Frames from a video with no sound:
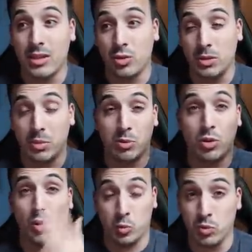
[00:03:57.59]
se hubiese
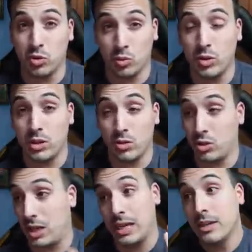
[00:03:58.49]
puesto dos puntos nuestros O
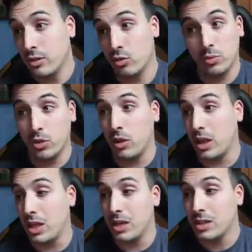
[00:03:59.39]
sea, nos vino de
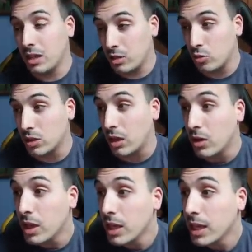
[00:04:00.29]
cine y el resultado.